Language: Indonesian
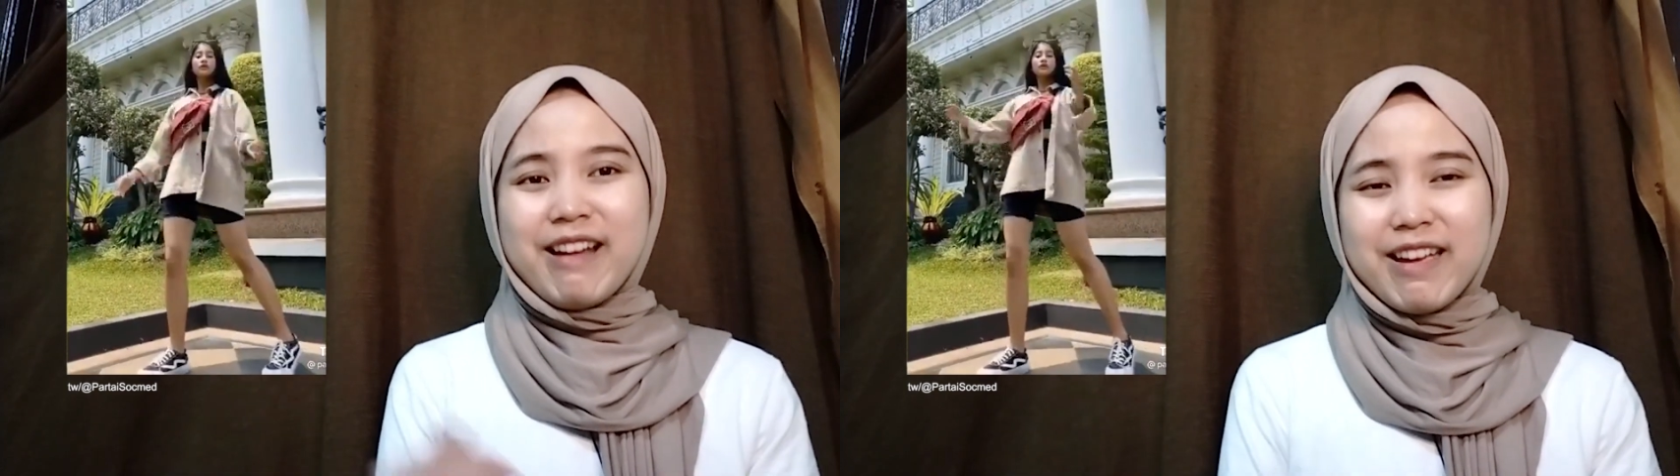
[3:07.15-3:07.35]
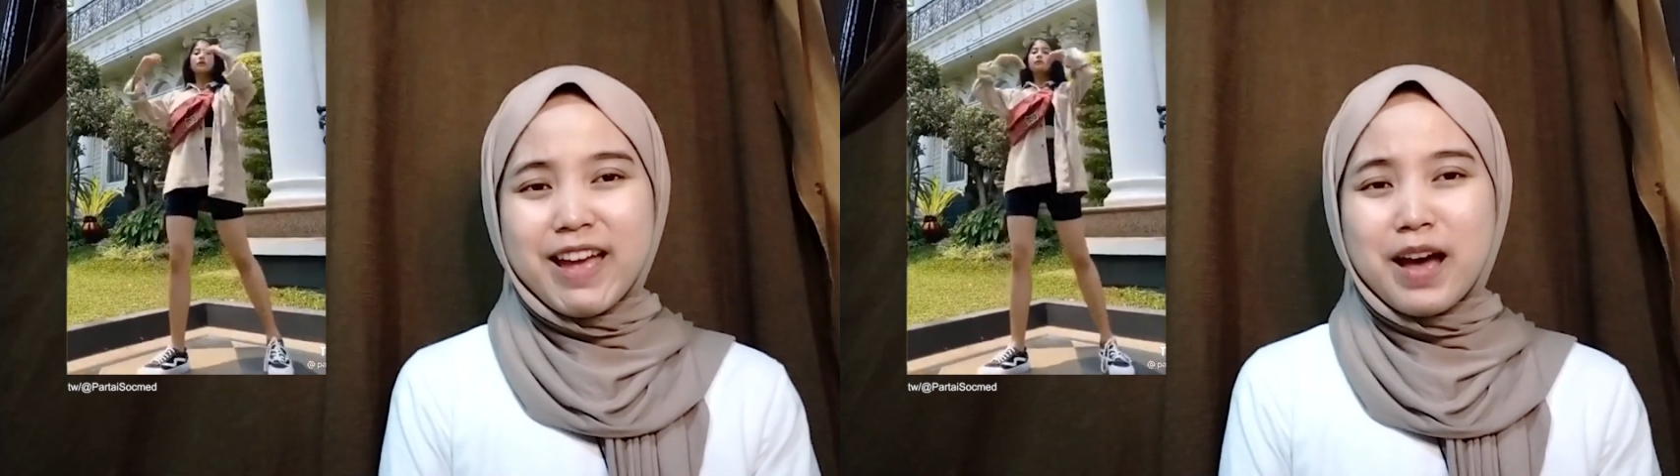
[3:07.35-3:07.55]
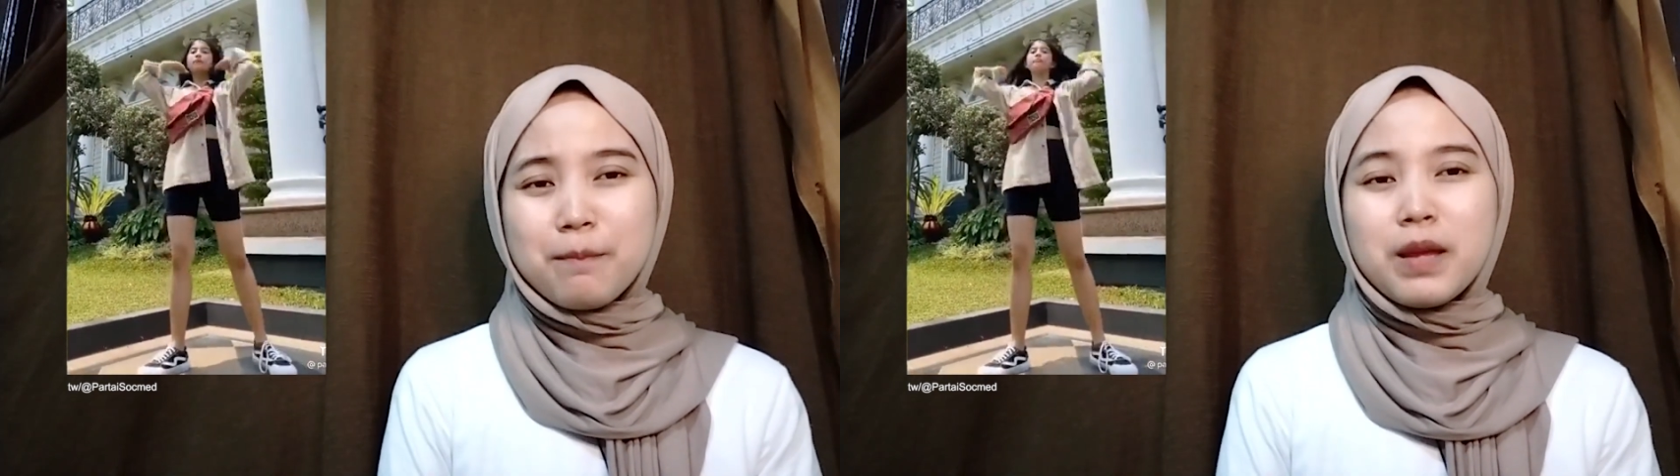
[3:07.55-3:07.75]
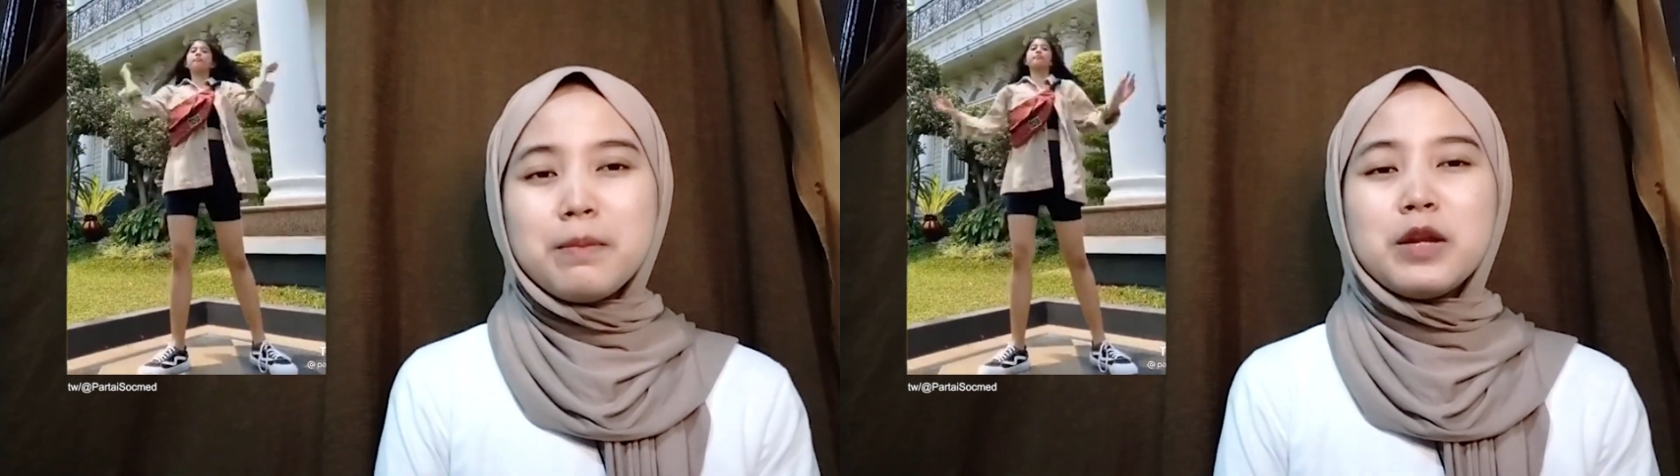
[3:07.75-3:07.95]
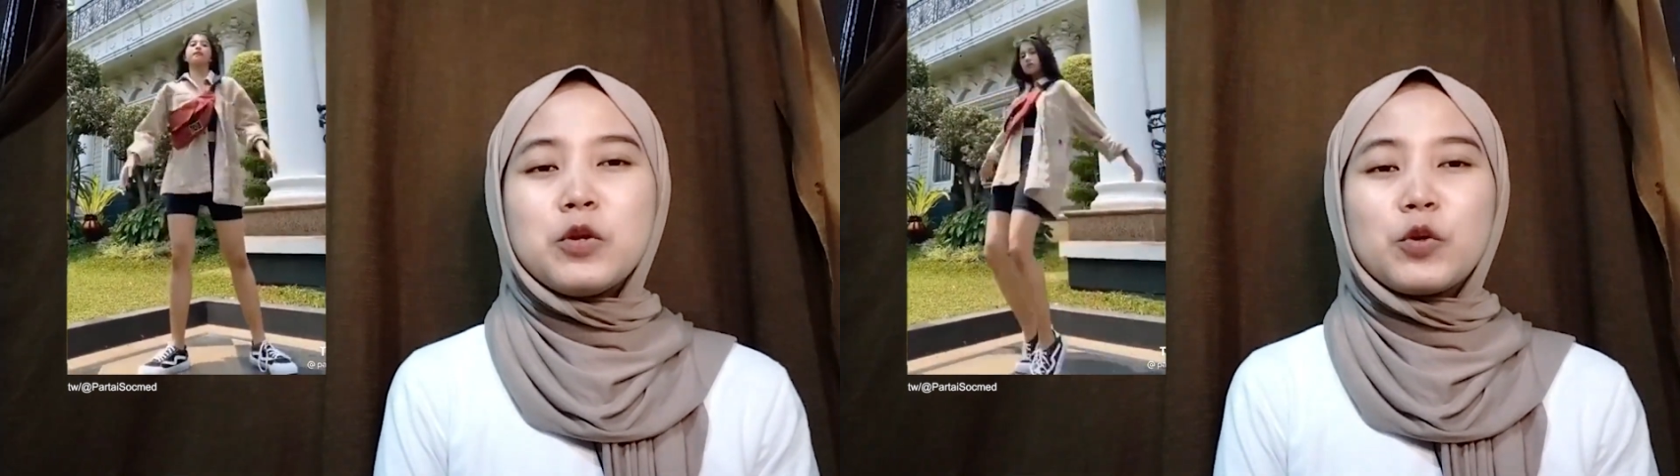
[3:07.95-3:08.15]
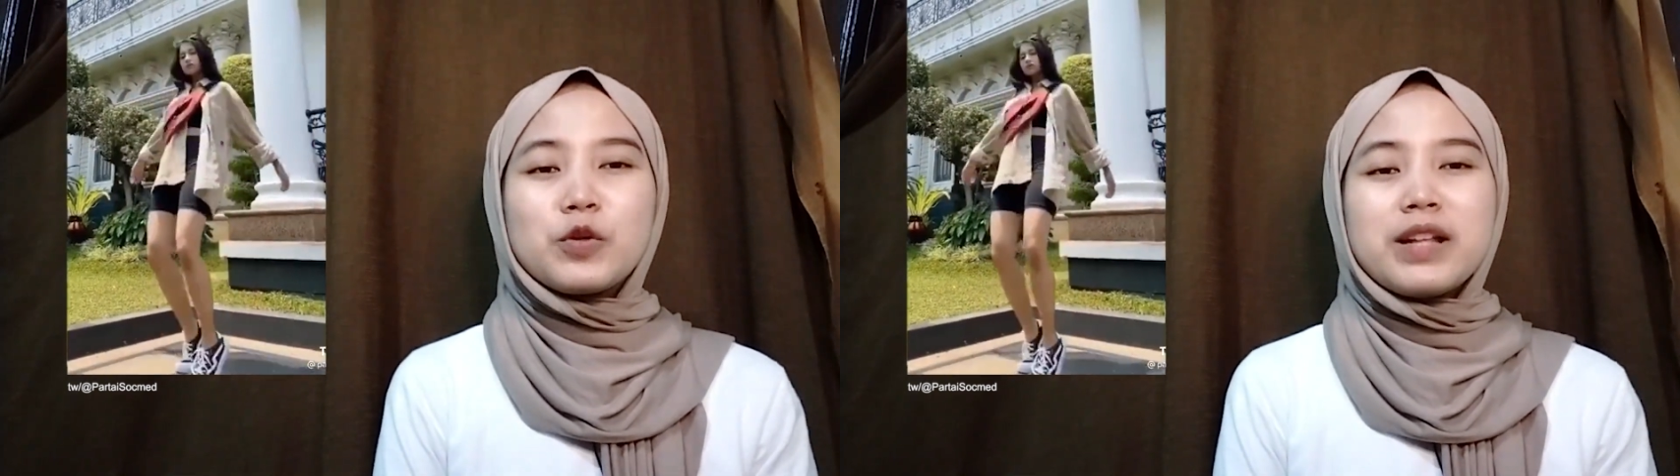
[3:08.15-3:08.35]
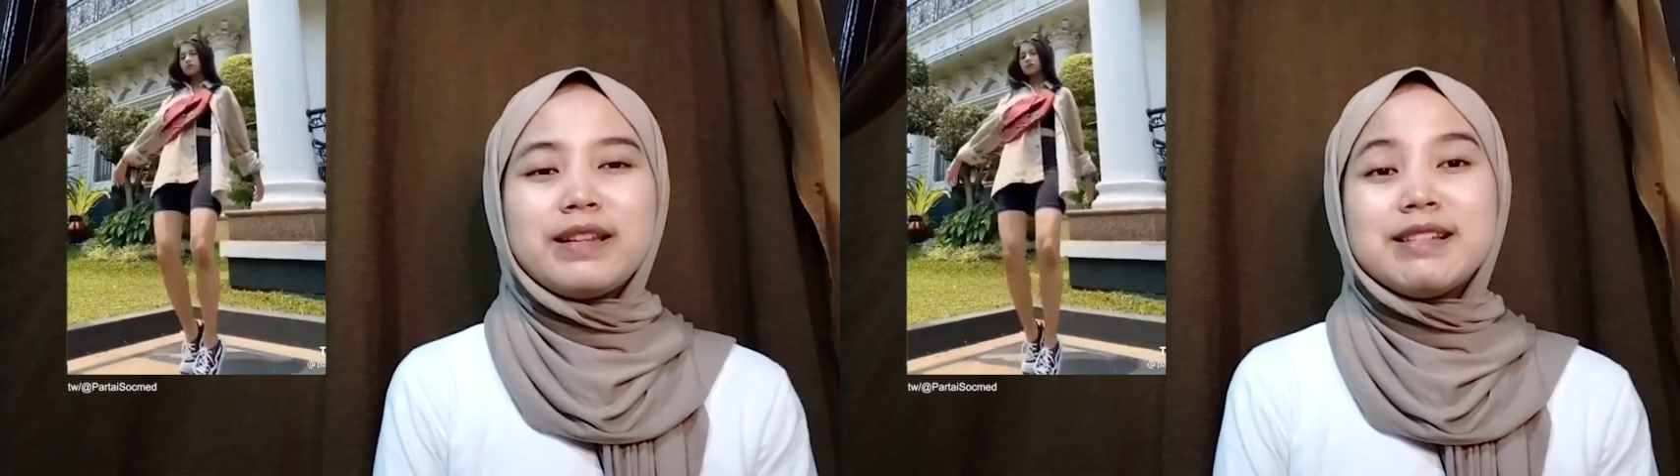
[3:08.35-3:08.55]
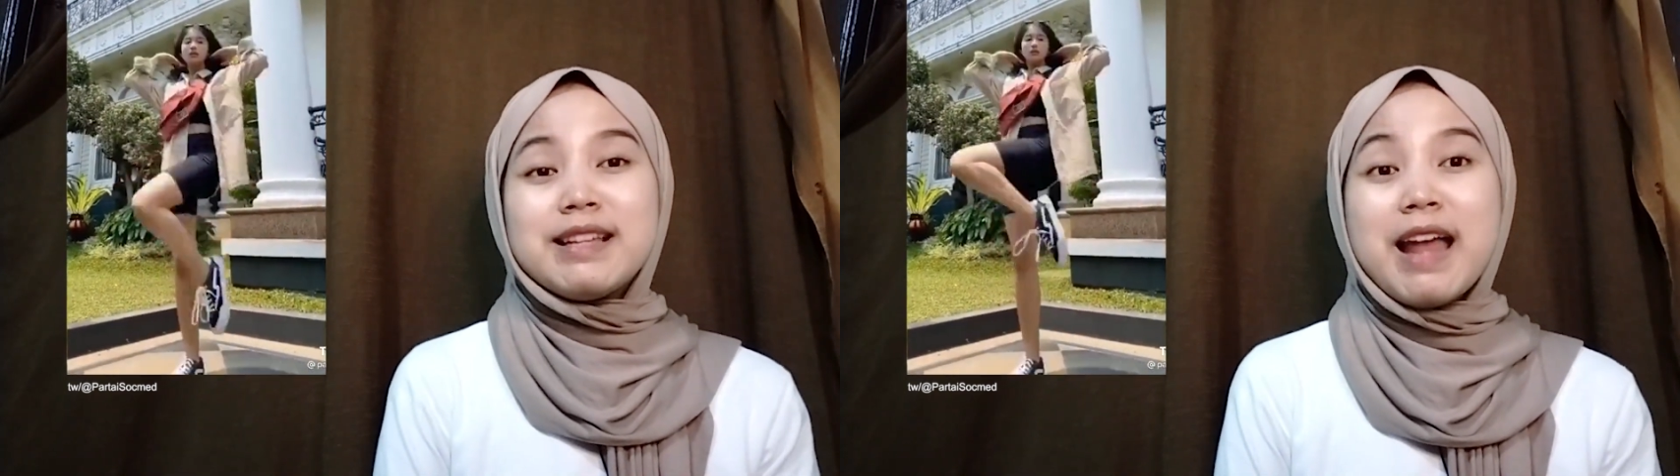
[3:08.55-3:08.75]
ya. Mimin dukung
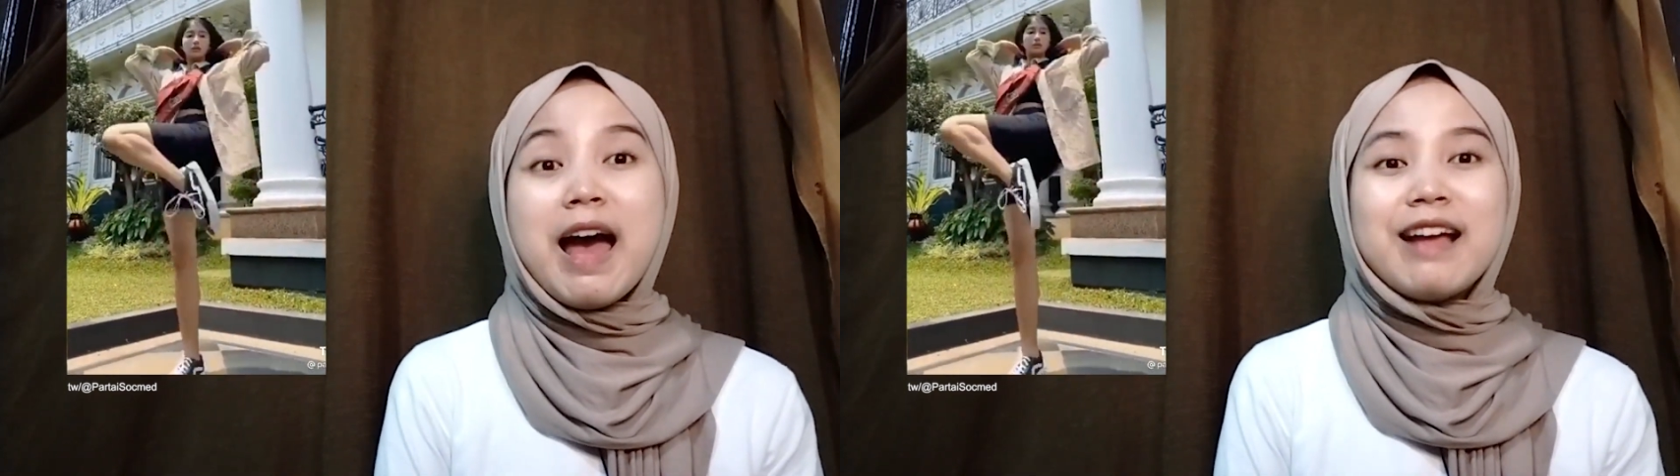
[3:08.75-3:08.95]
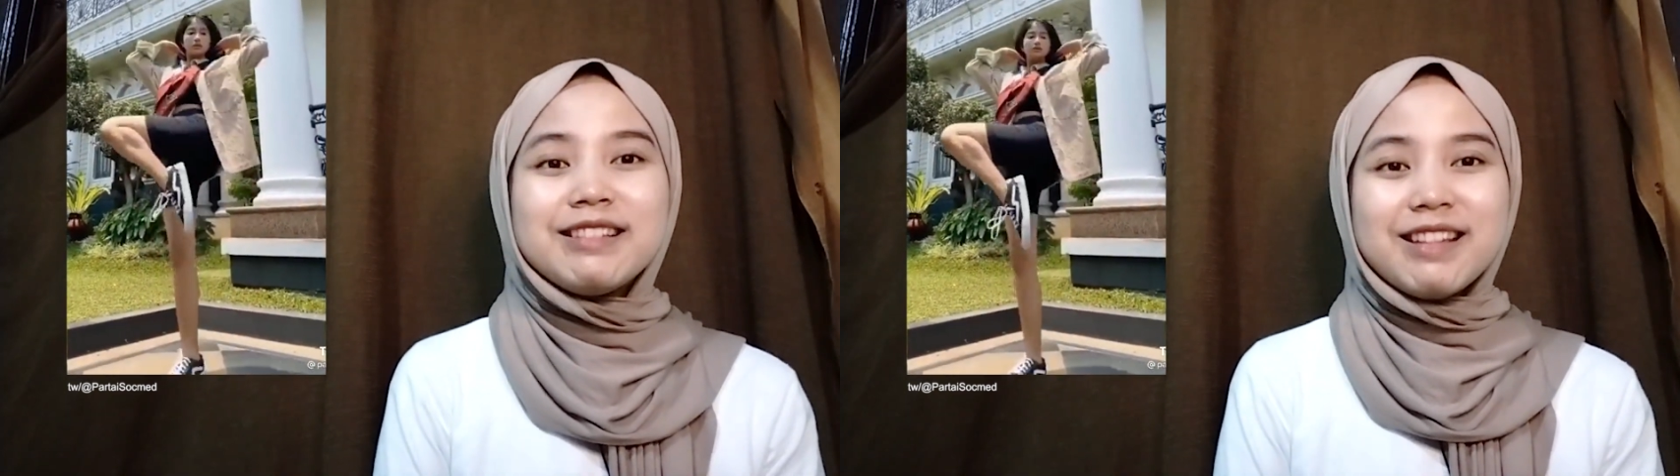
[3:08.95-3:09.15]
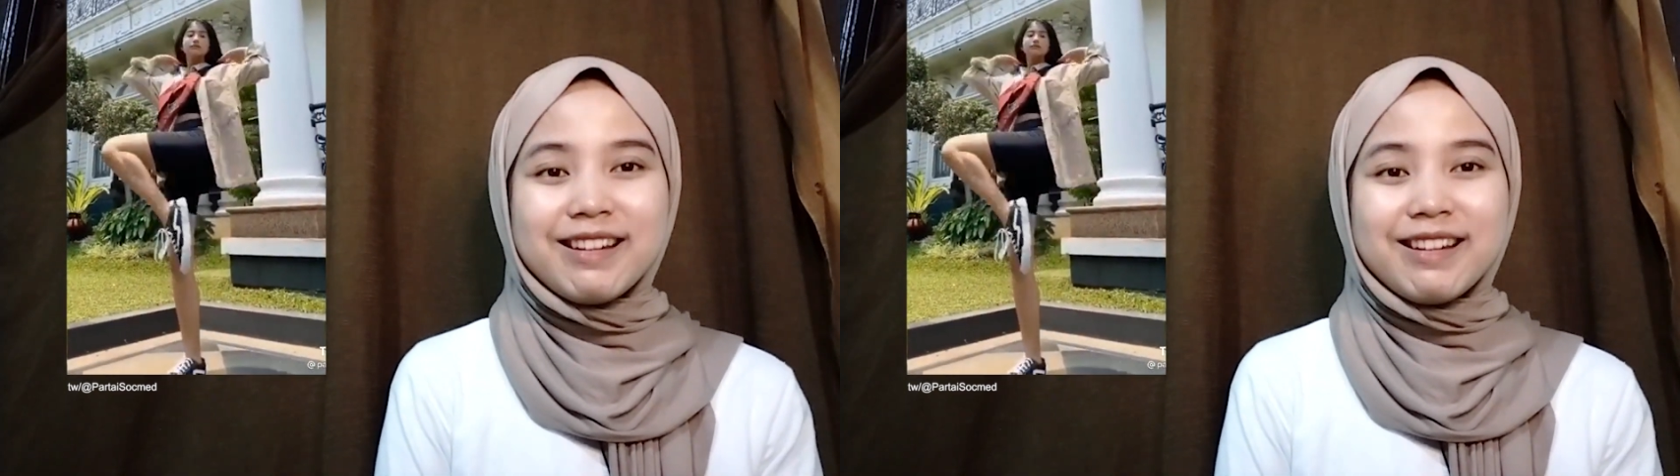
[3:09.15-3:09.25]
netizen aja